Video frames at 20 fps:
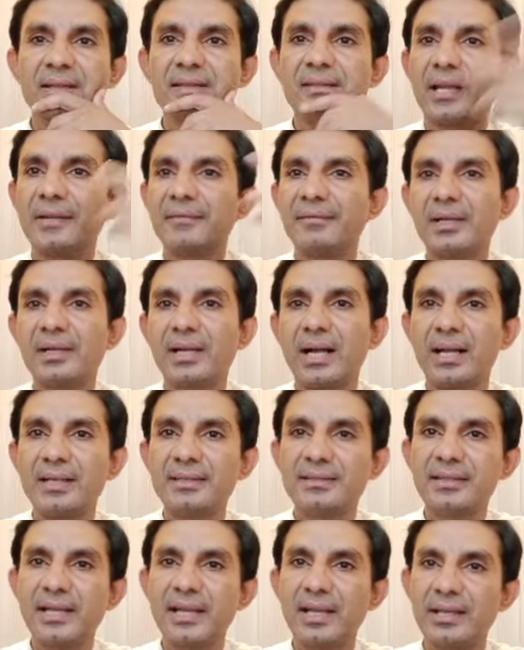साइफर
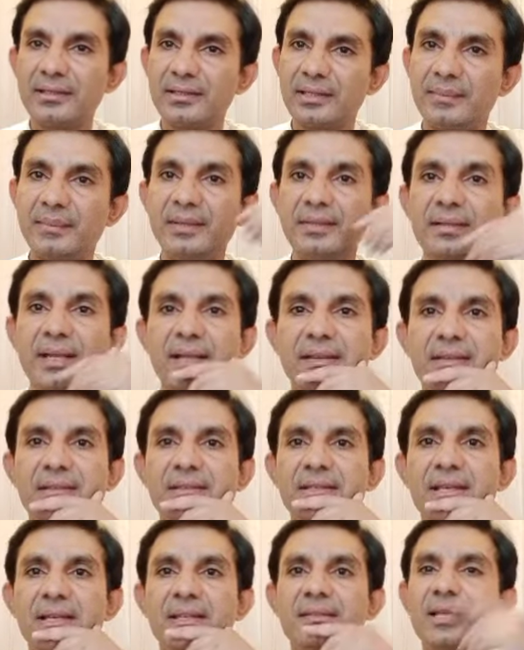कहाँ से है ये भी
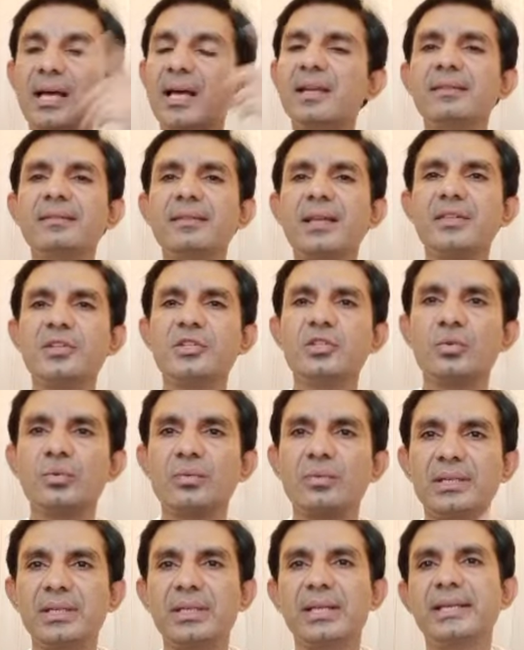साजिश है सारी साजिश
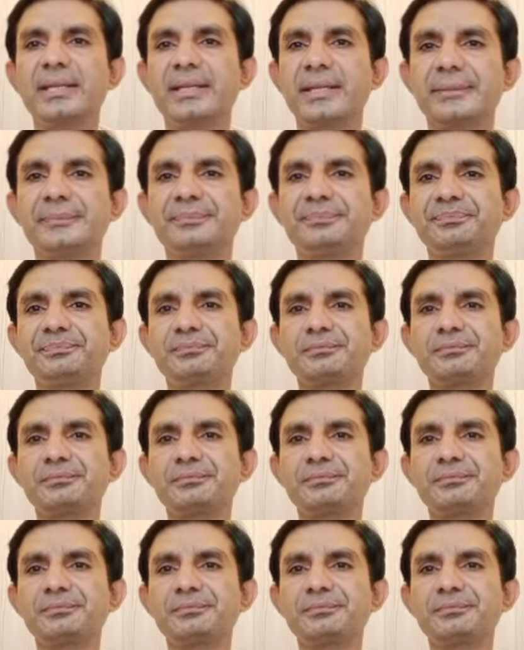की गई है